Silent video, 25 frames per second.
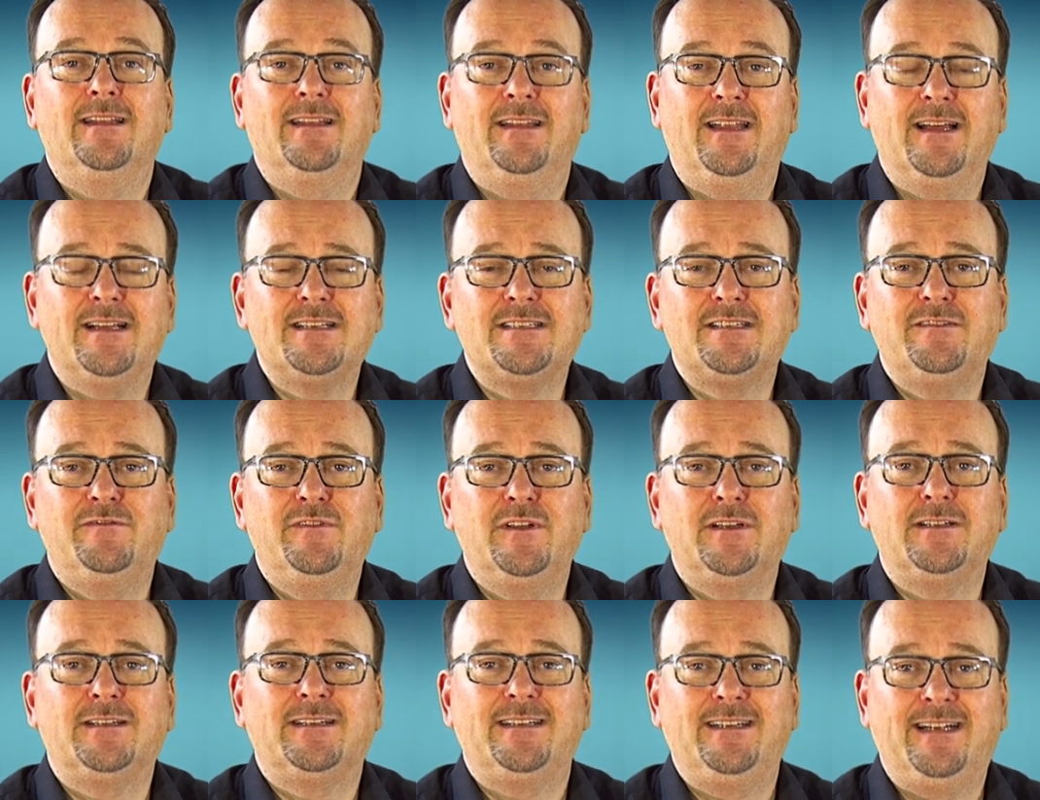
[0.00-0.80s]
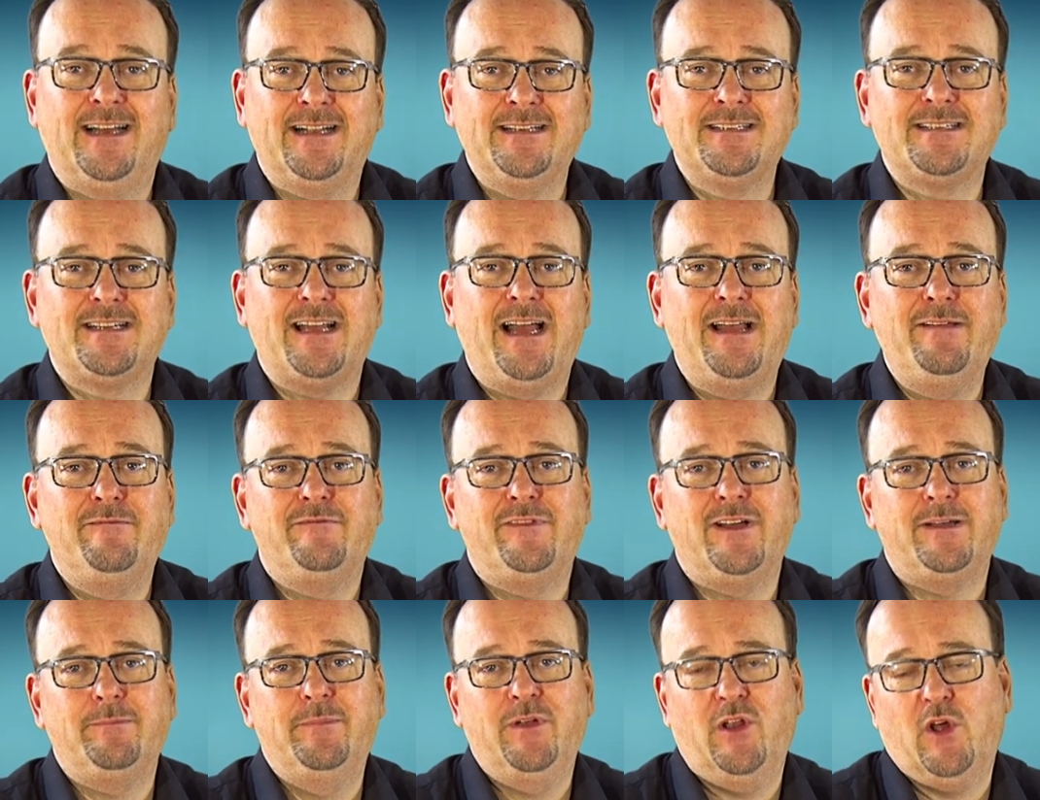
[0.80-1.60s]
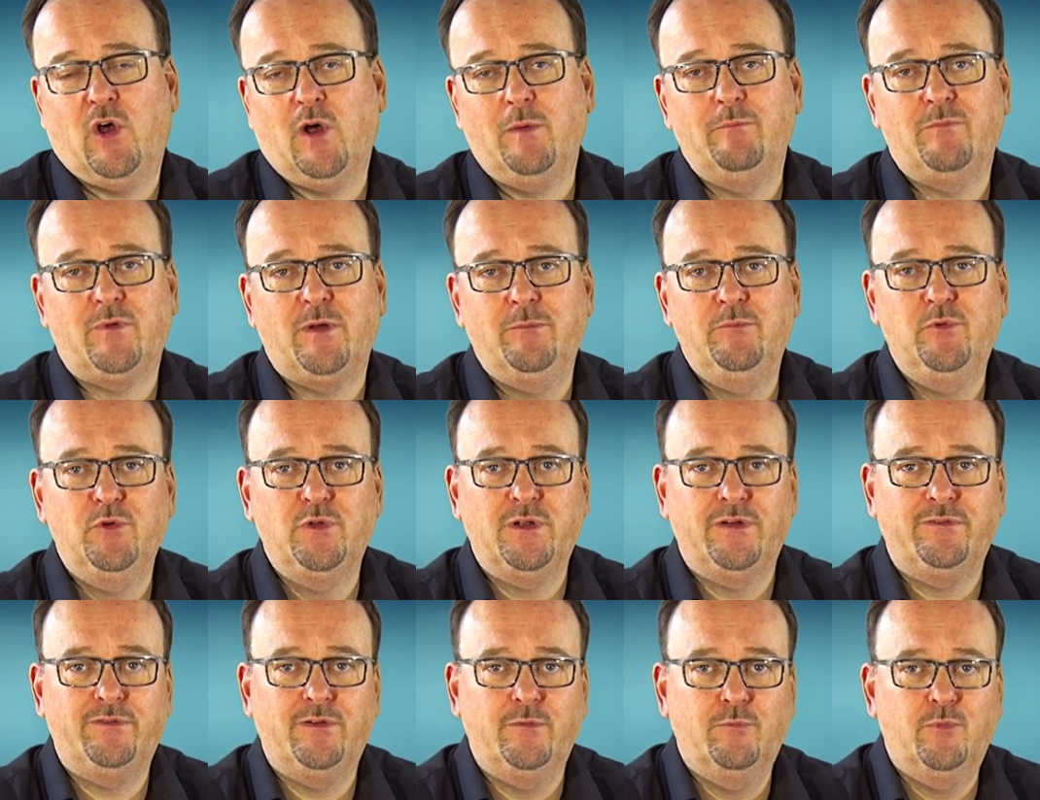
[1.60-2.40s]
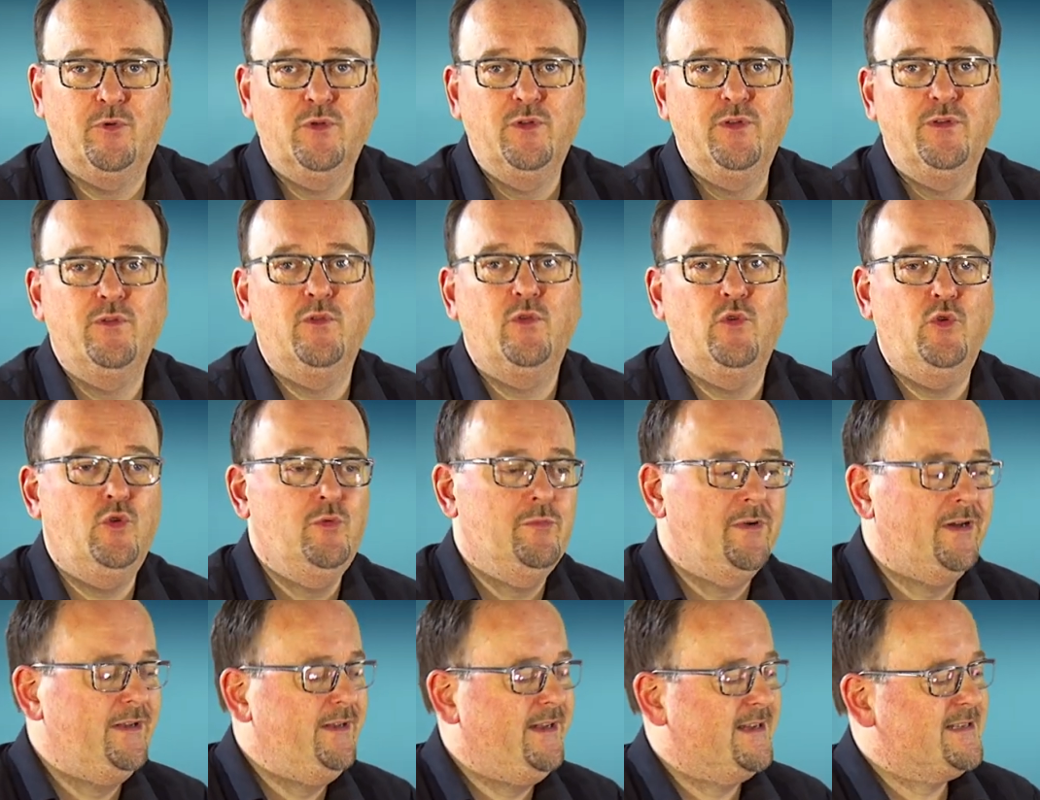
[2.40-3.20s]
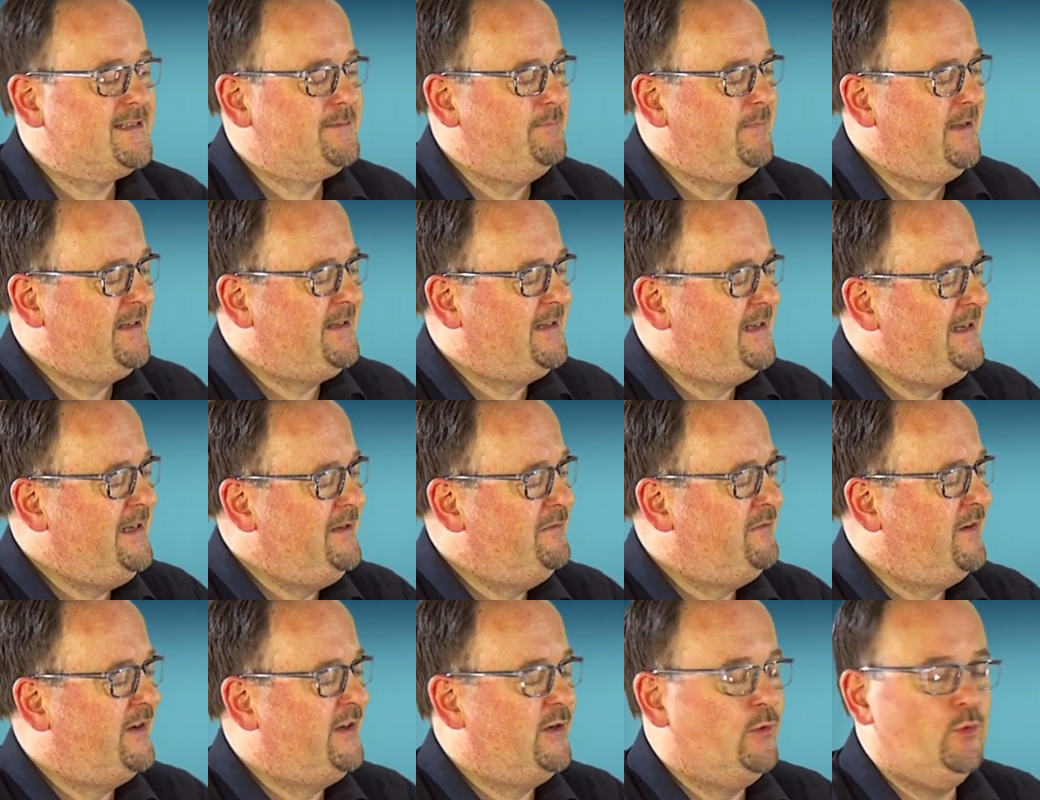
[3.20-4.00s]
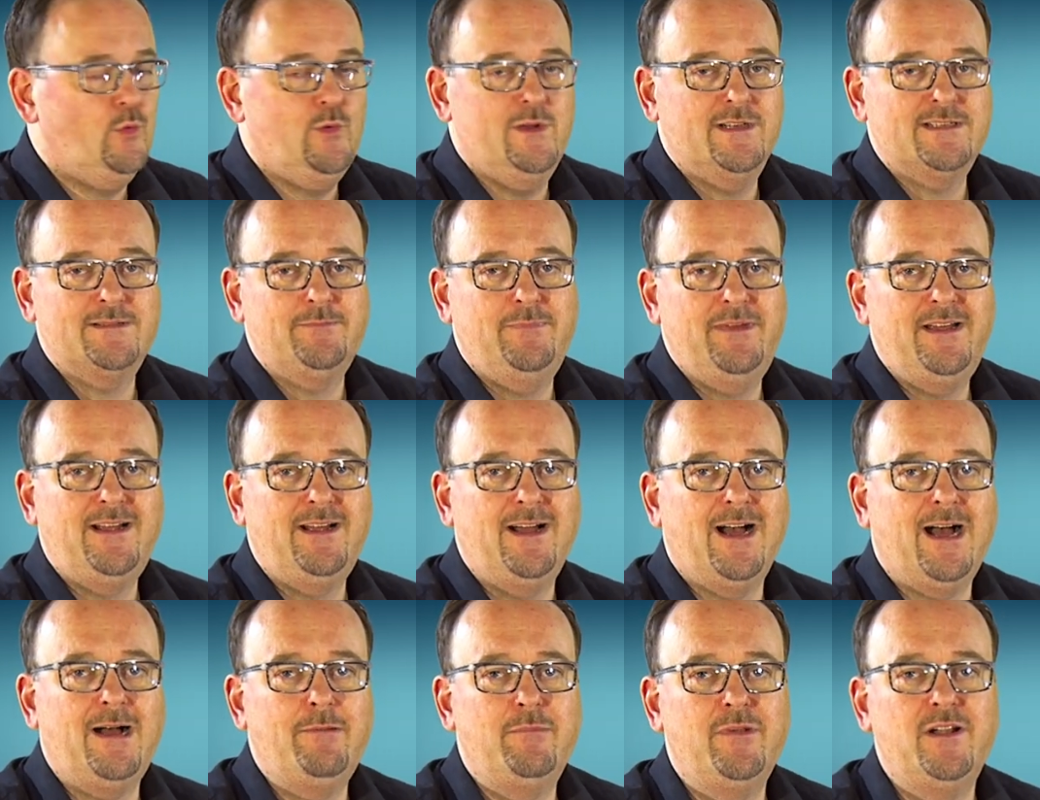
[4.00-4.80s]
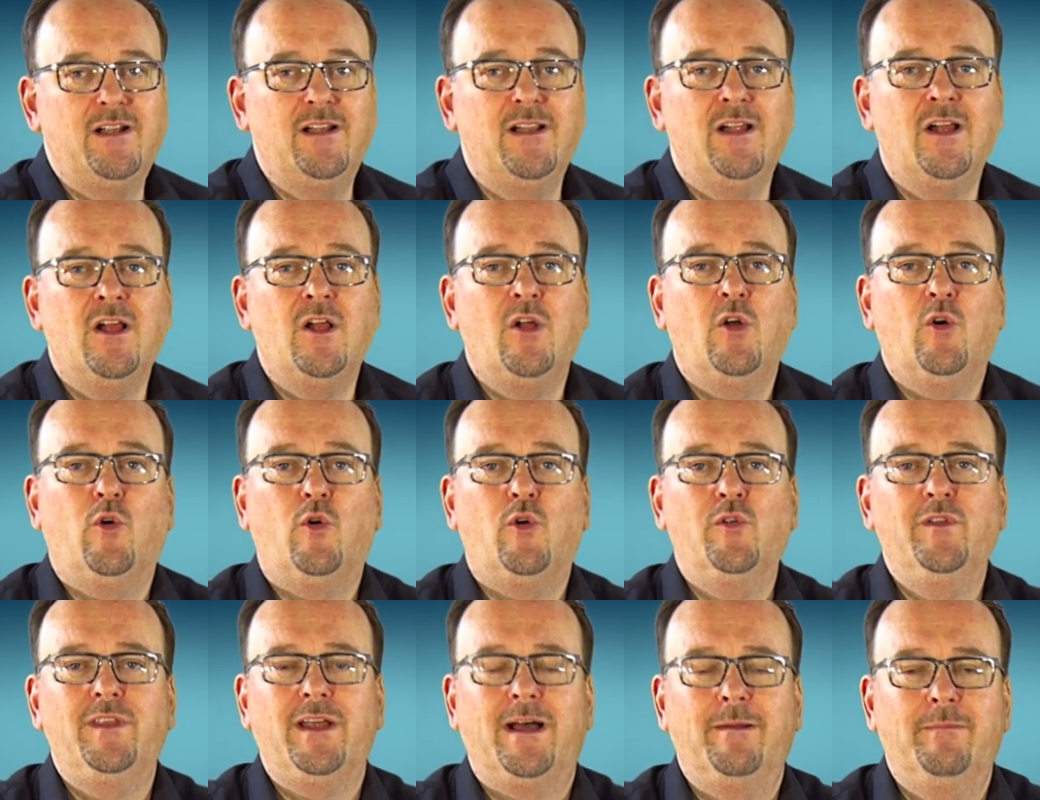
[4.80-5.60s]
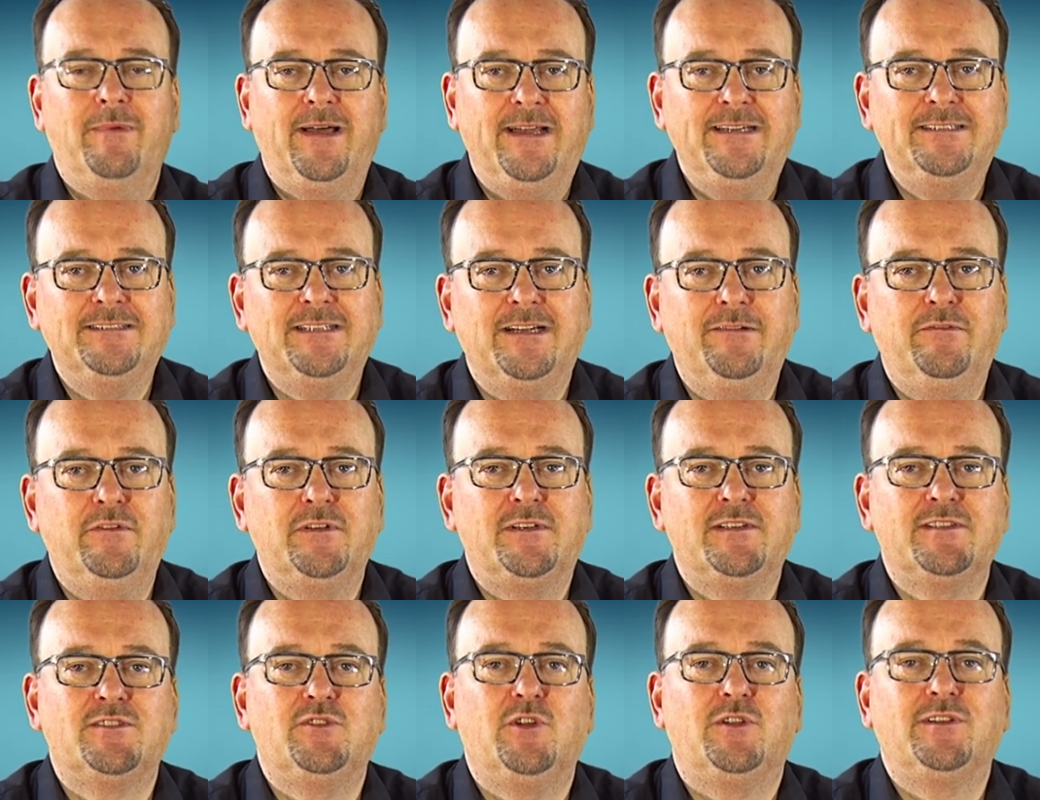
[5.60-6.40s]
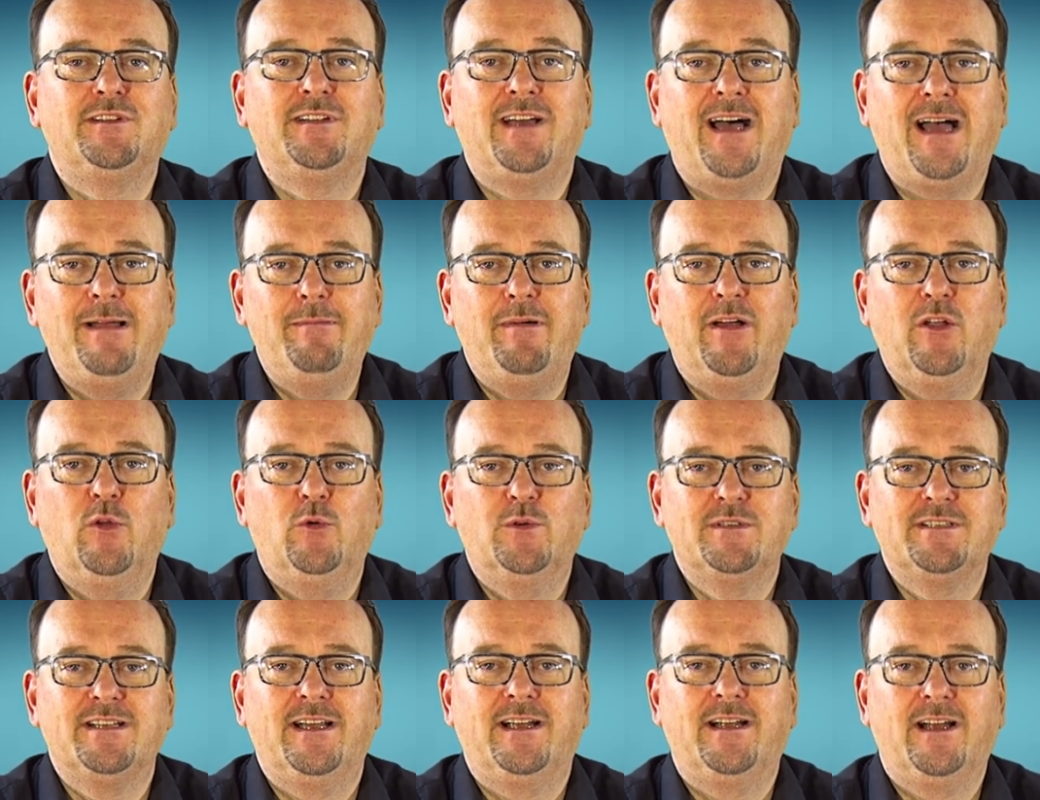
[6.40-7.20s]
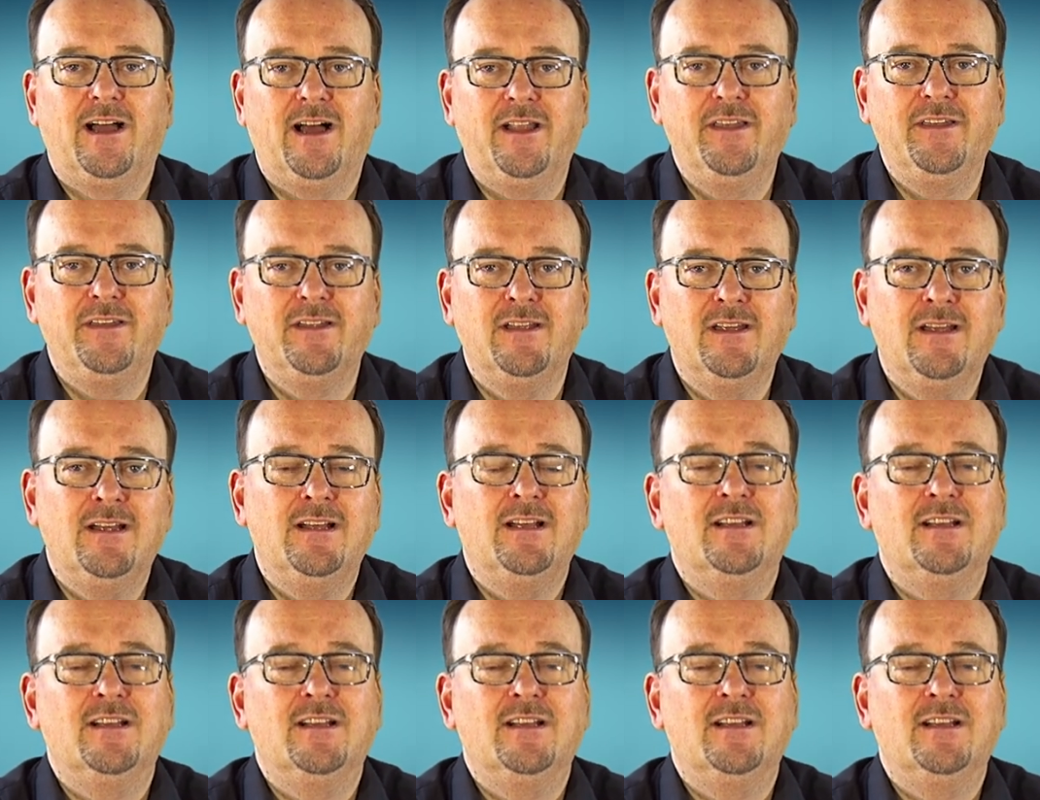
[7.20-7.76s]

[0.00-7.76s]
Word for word: Das wird ganz einfach mit eurem Computer verbunden über das mitgelieferte USB-Kabel und am Rechner wird es dort treiberlos erkannt,